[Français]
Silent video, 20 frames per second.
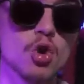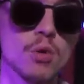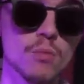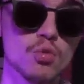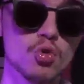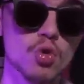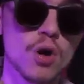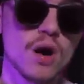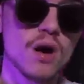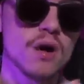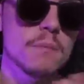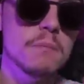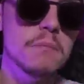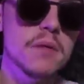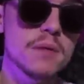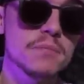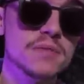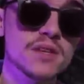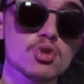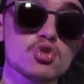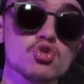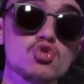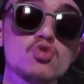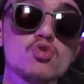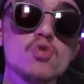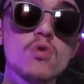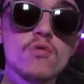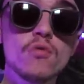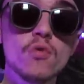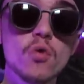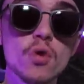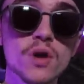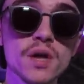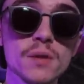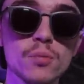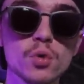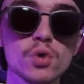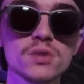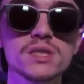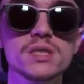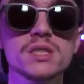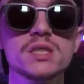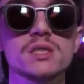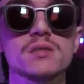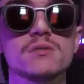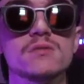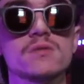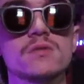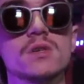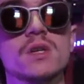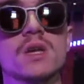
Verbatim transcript: comme quoi, même dans une euphorie positive,